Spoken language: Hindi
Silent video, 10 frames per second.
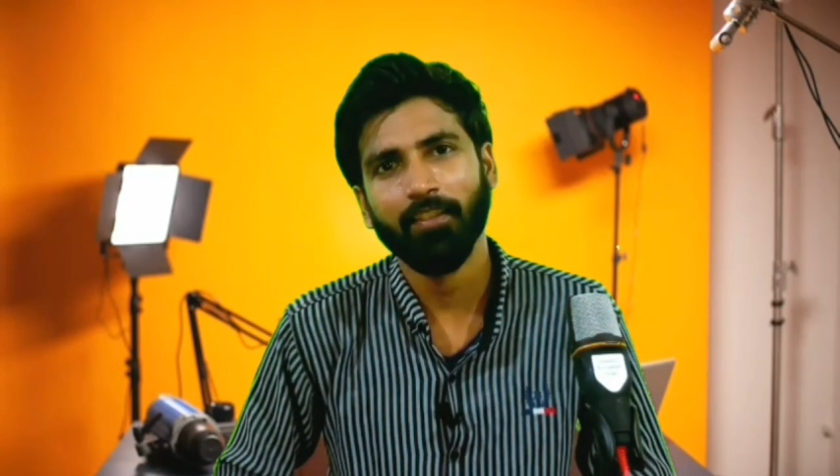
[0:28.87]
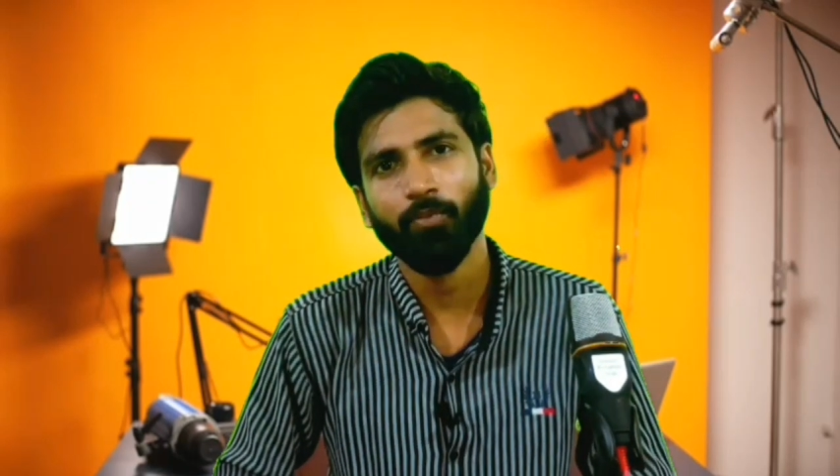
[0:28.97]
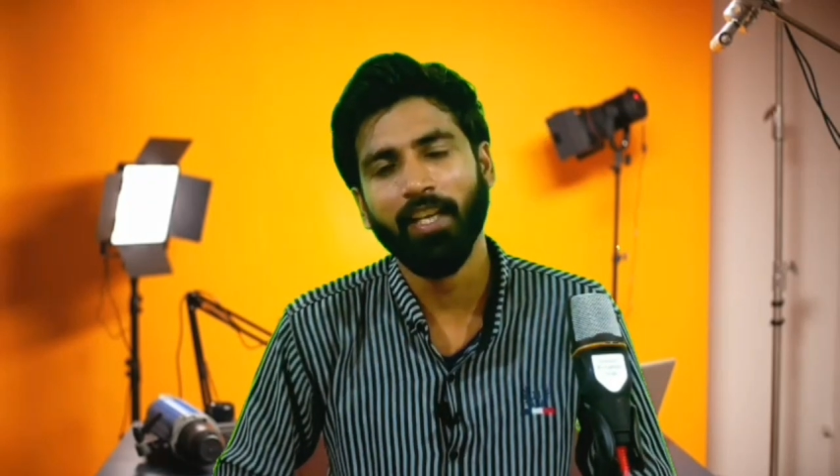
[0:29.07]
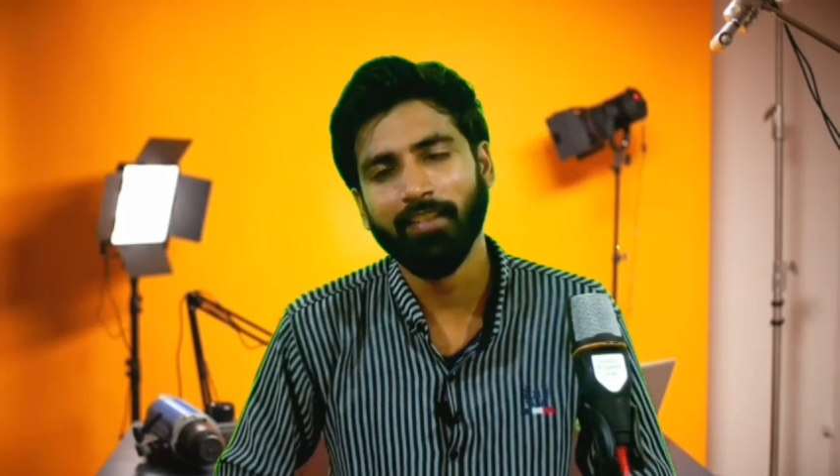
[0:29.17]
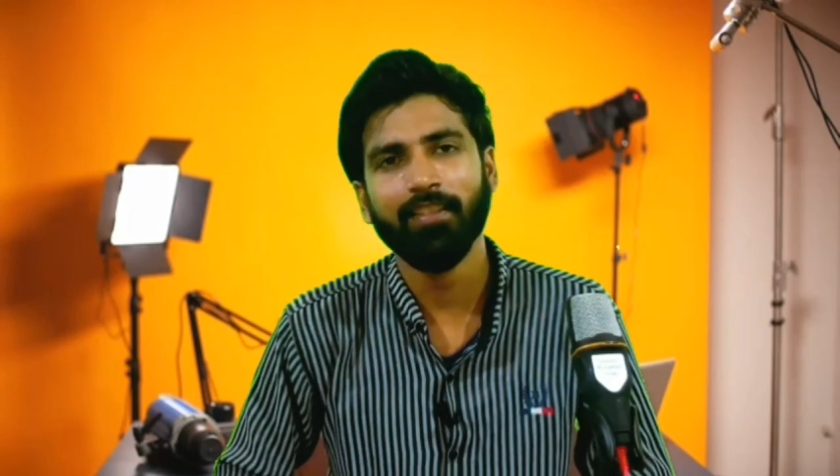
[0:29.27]

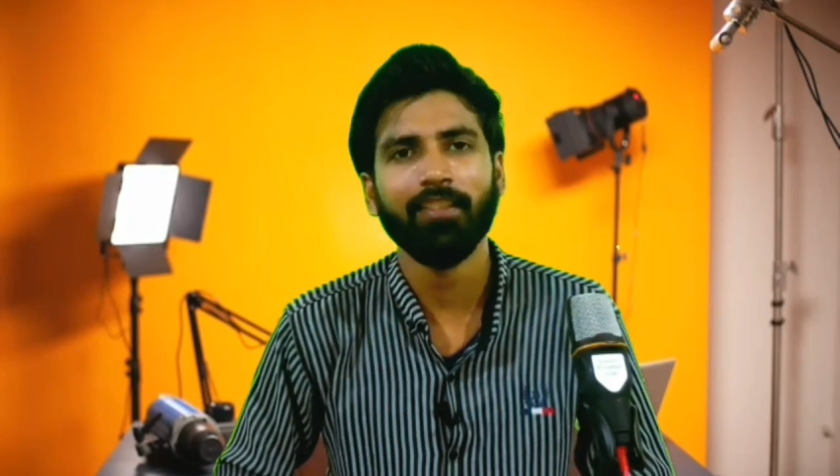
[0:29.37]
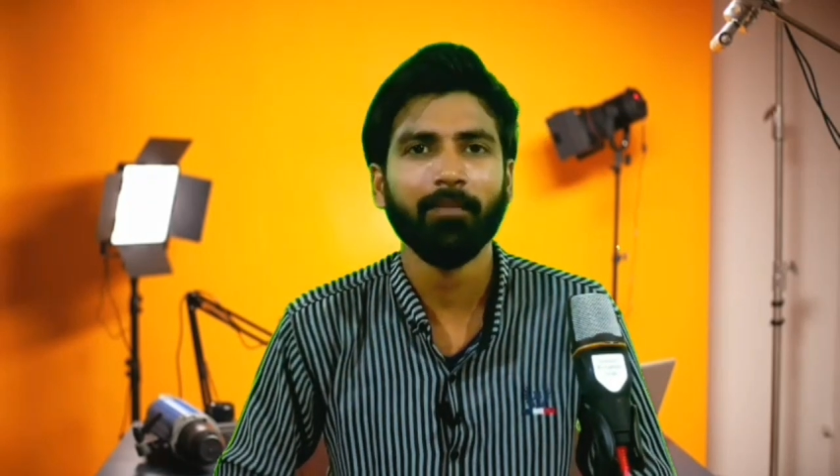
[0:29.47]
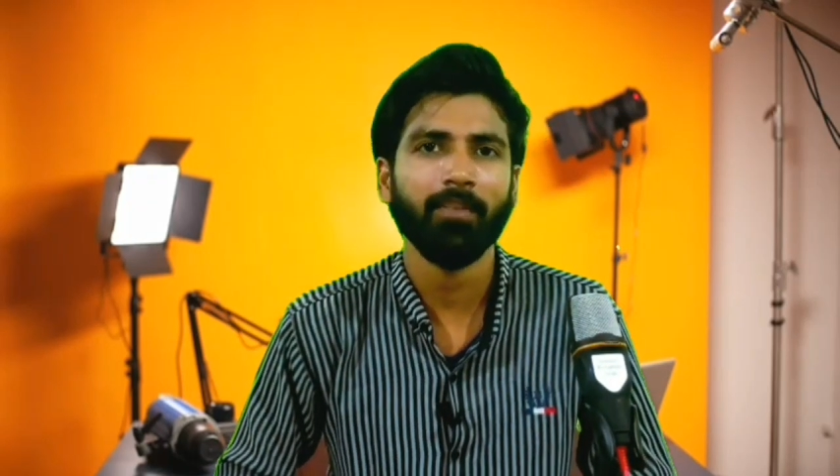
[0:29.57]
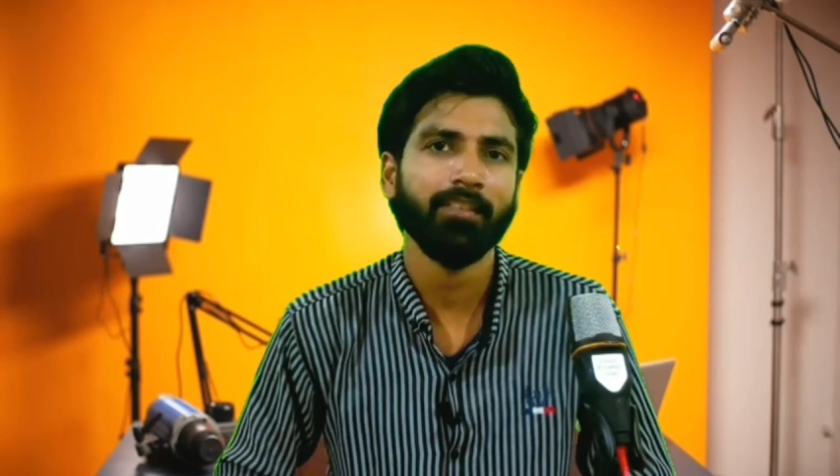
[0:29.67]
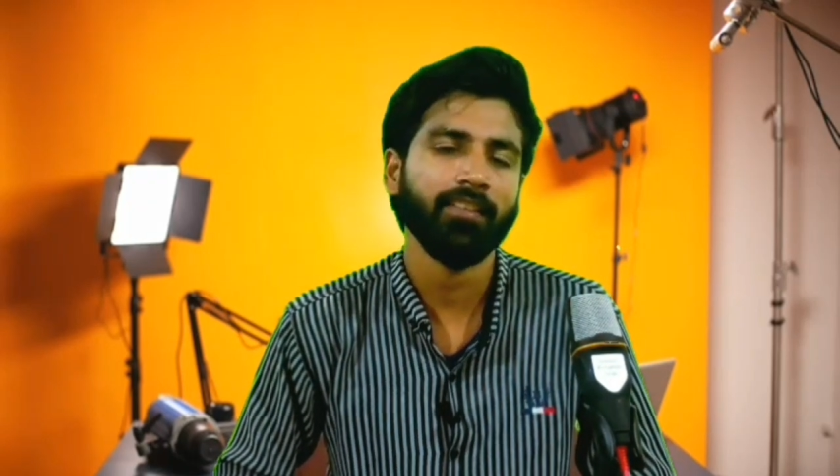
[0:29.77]
कुछ ऐसी चीज़ें
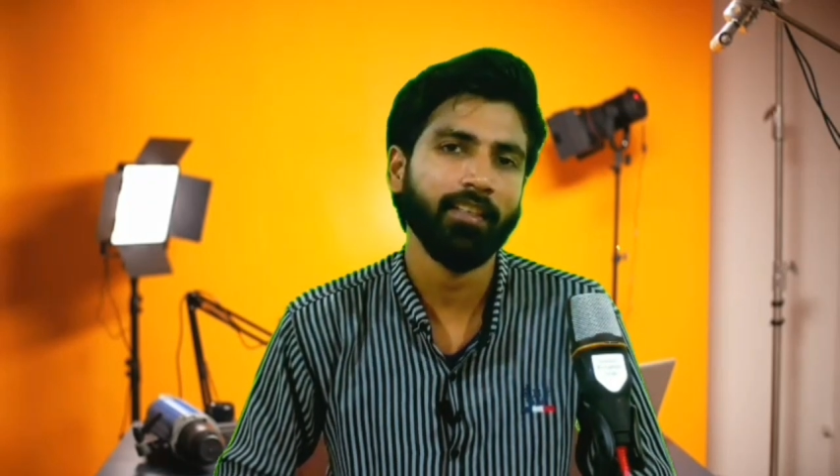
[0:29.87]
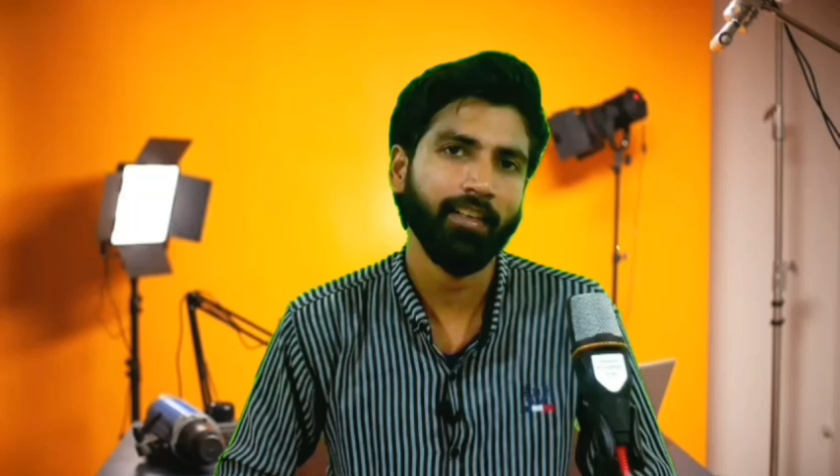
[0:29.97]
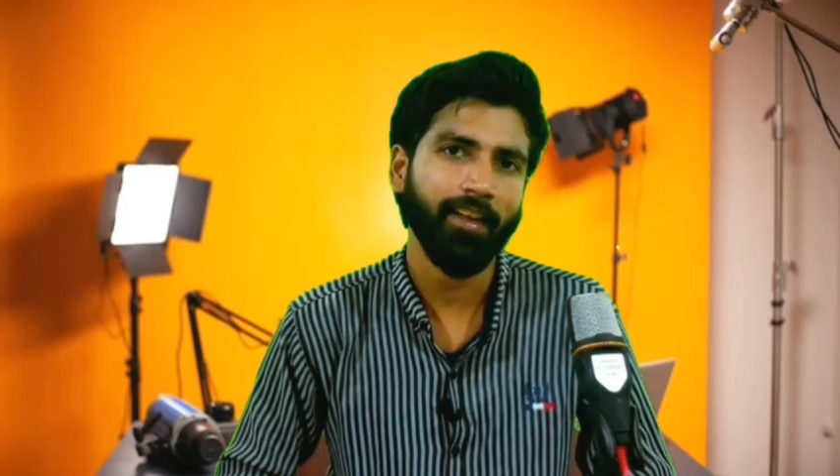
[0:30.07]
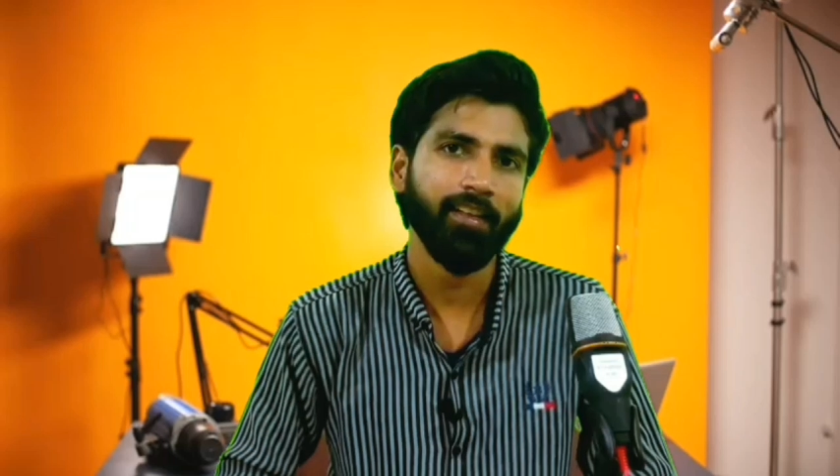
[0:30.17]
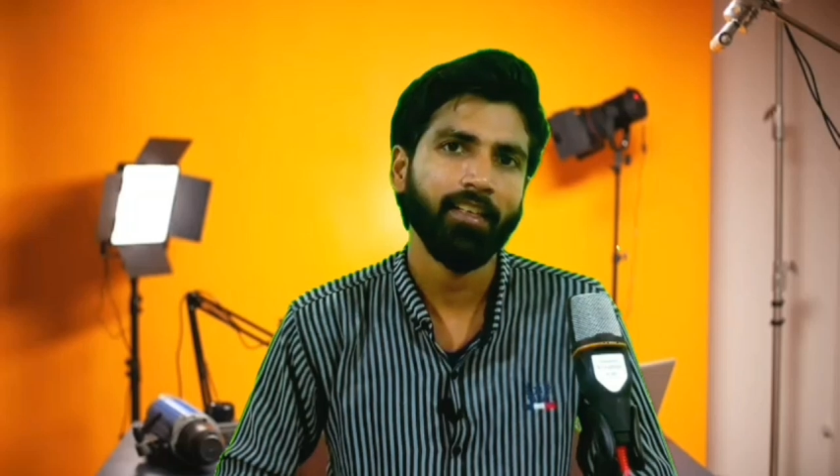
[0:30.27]
हम डिस्कस कर
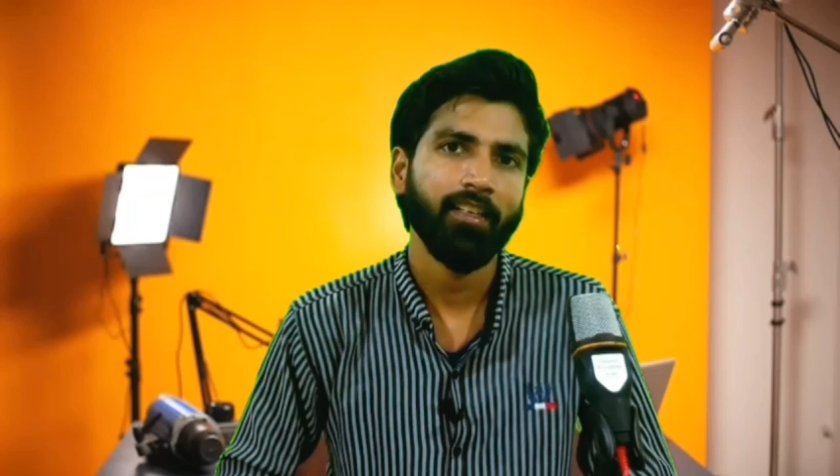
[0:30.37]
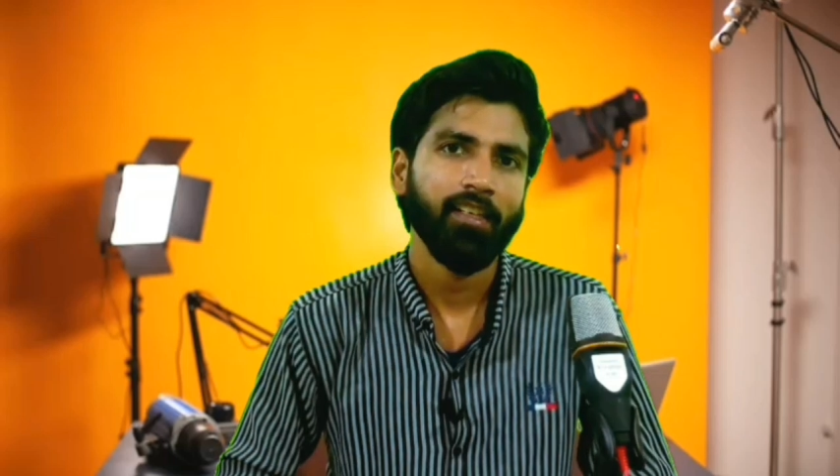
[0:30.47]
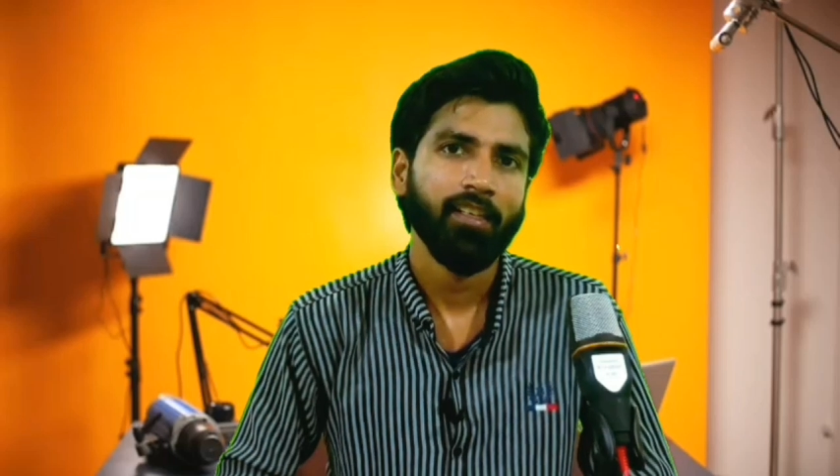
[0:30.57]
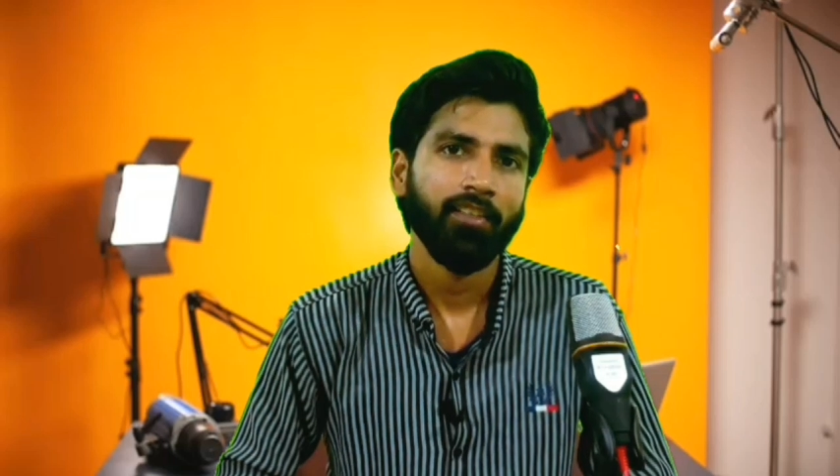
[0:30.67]
रहे हैं